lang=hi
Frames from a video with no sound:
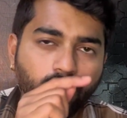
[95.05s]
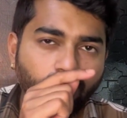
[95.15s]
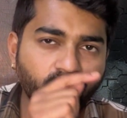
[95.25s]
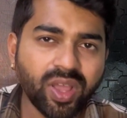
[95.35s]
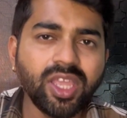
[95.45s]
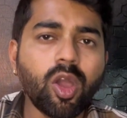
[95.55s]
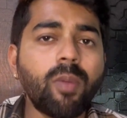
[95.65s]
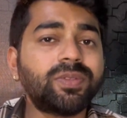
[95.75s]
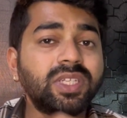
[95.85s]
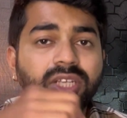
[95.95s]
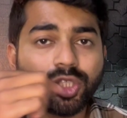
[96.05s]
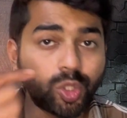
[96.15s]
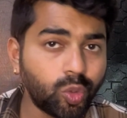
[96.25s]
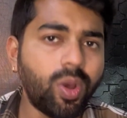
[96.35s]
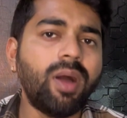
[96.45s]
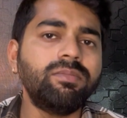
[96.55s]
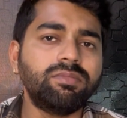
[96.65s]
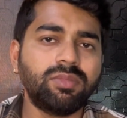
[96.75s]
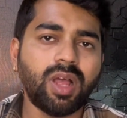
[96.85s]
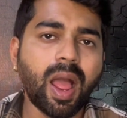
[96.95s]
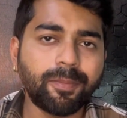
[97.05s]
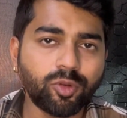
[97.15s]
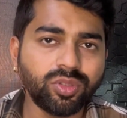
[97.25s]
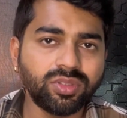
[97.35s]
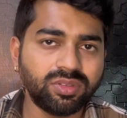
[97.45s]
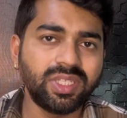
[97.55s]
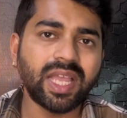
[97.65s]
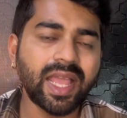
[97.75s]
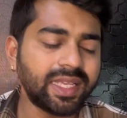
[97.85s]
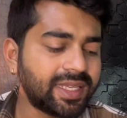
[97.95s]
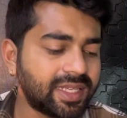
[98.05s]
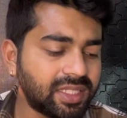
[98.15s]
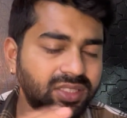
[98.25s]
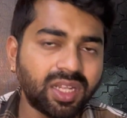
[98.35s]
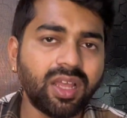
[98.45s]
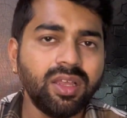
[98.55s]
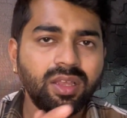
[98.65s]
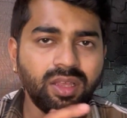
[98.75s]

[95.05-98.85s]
तो वही ऑप्शन के थ्रू हम आपको दिखाएंगे कि किस तरह